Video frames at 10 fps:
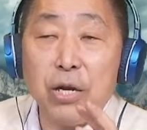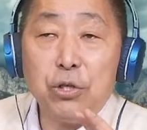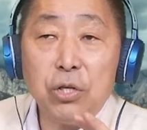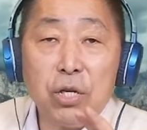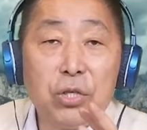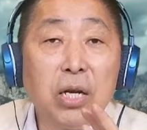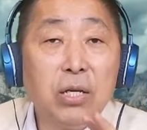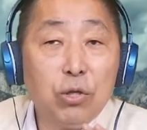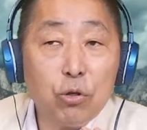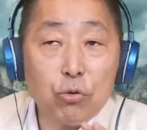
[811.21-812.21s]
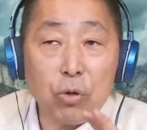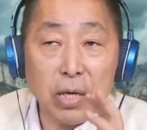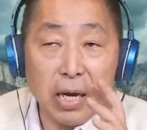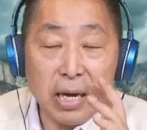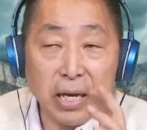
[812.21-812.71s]
还是呢真的就是
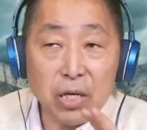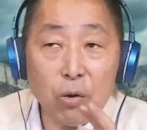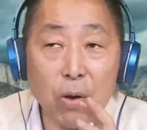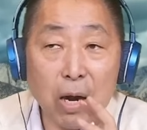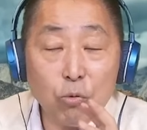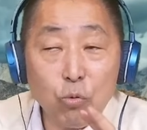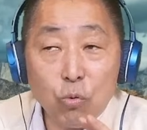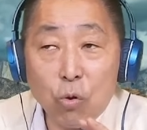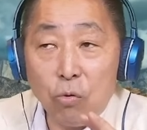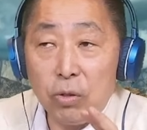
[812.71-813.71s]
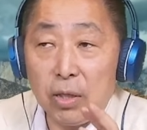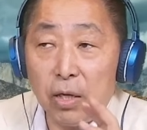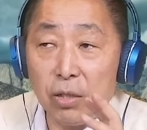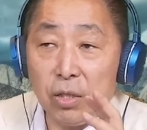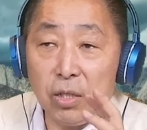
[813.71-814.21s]
说呢黑神话悟空
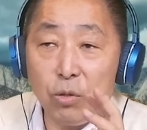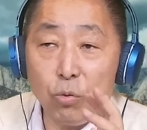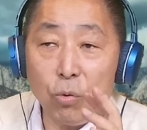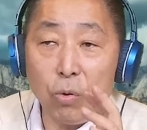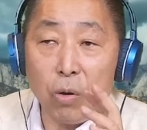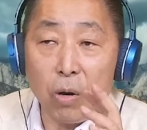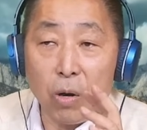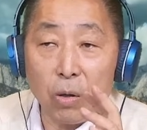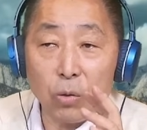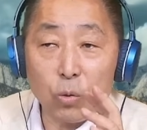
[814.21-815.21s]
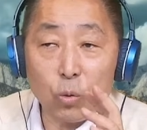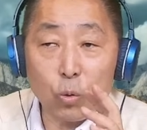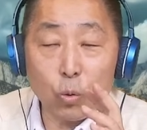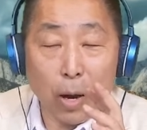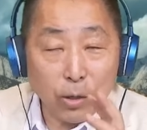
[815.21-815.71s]
的制作
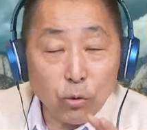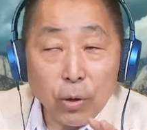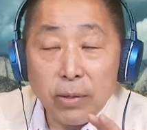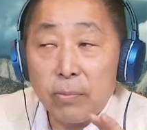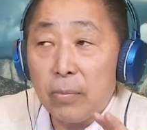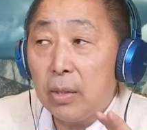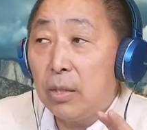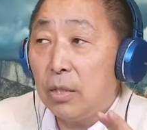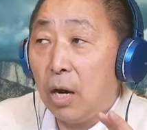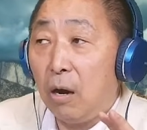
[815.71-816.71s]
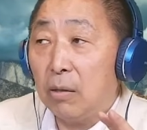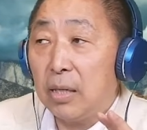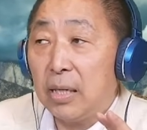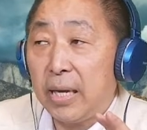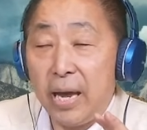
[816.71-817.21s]
团队叫。
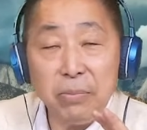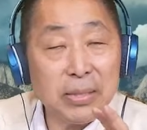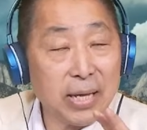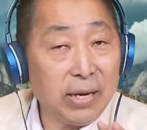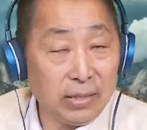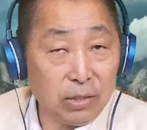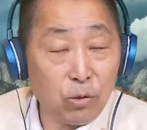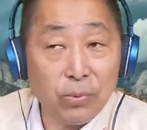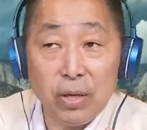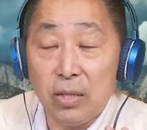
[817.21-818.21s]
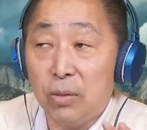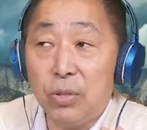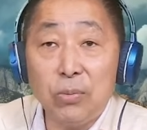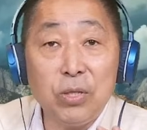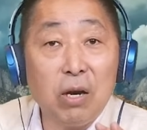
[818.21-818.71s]
Game Science 对不对？是
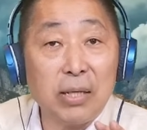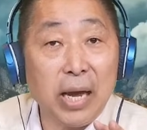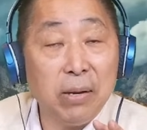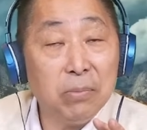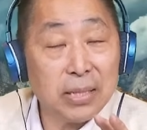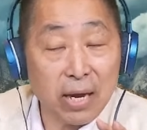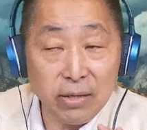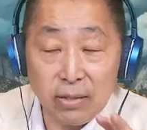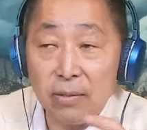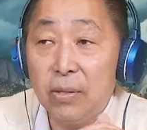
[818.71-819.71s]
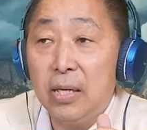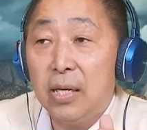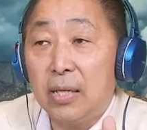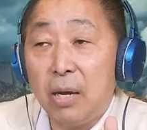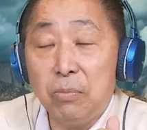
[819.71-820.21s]
不是不是叫 Game
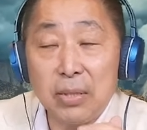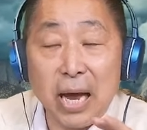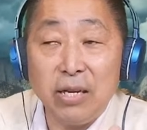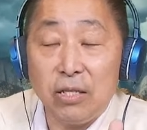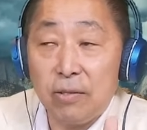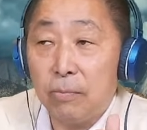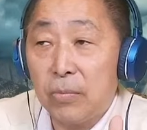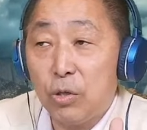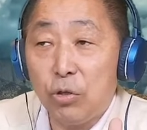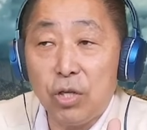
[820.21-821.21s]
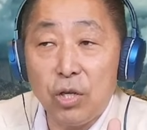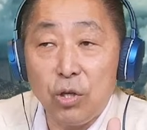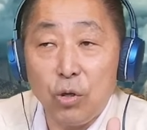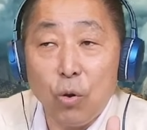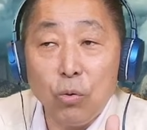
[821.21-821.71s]
Science？Game Science 就
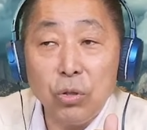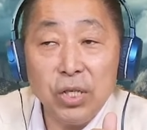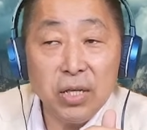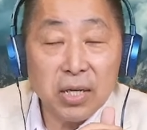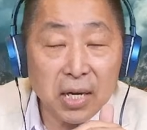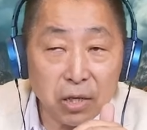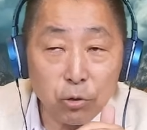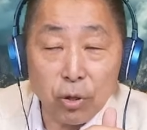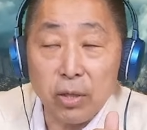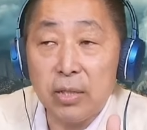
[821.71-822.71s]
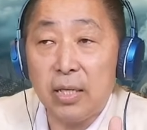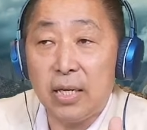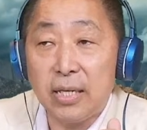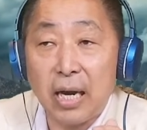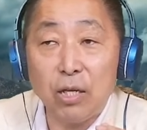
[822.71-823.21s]
是游戏科学。这
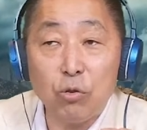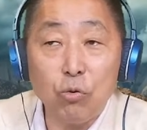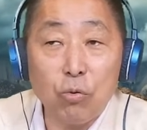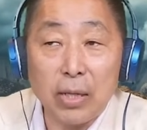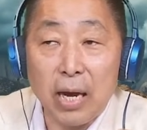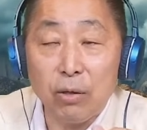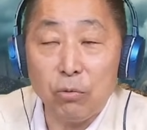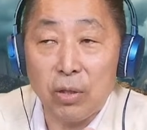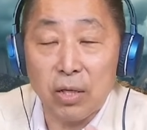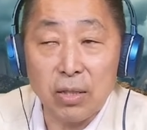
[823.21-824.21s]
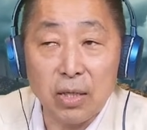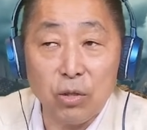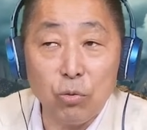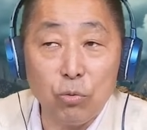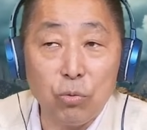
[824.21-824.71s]
这家呢，中国大陆的这
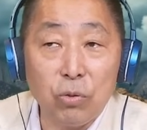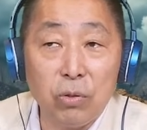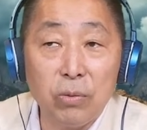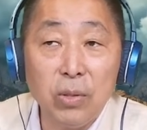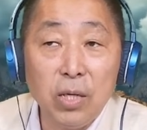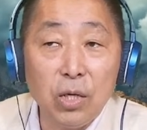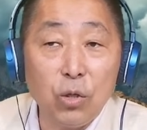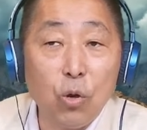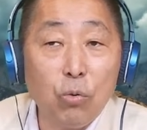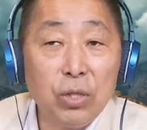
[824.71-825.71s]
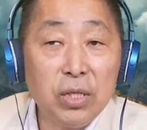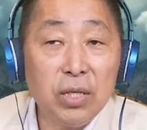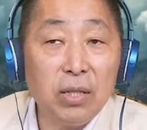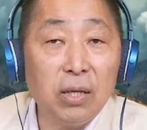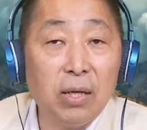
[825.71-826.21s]
个就是说游
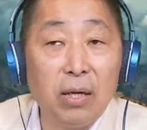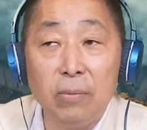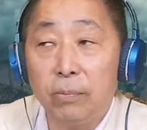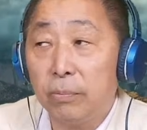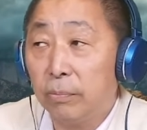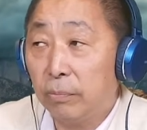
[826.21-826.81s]
戏的